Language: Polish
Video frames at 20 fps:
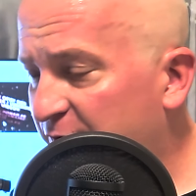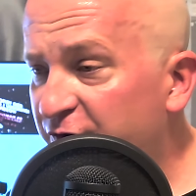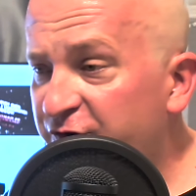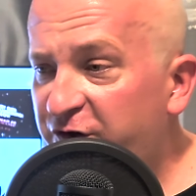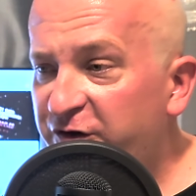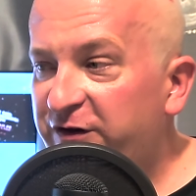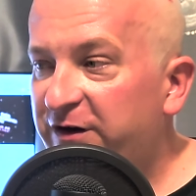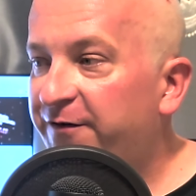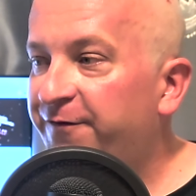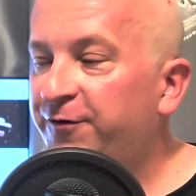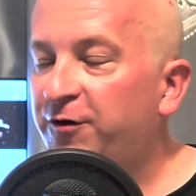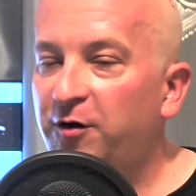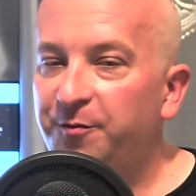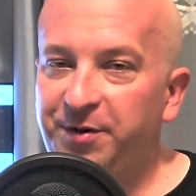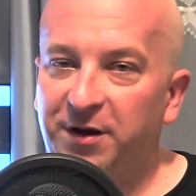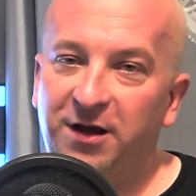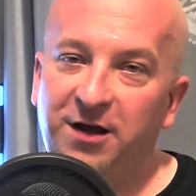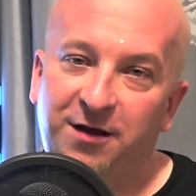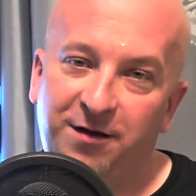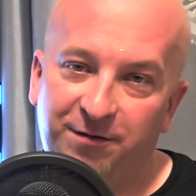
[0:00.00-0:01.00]
No dzisiaj w
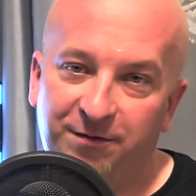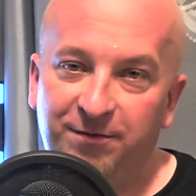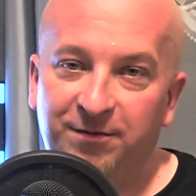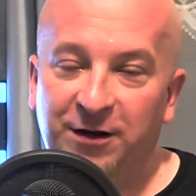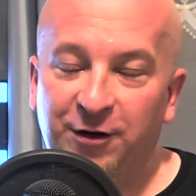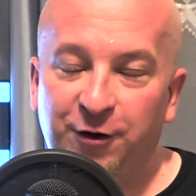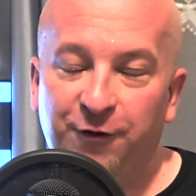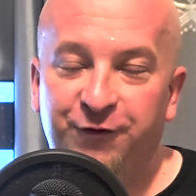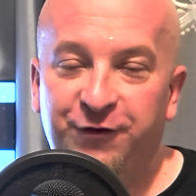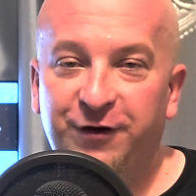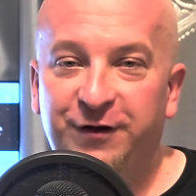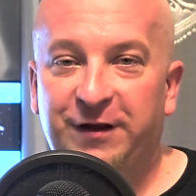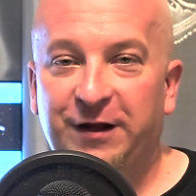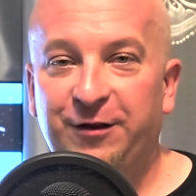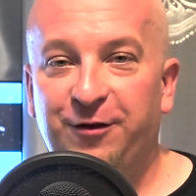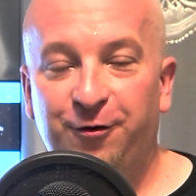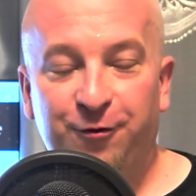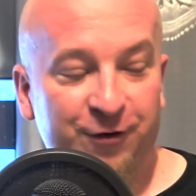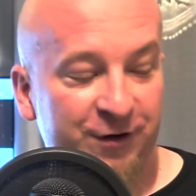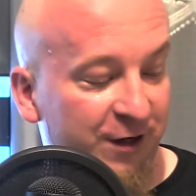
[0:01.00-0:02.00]
dobie najnowszych
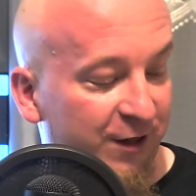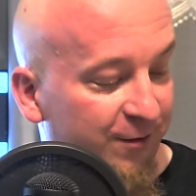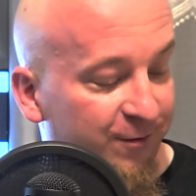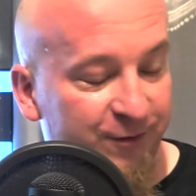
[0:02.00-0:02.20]
technologii,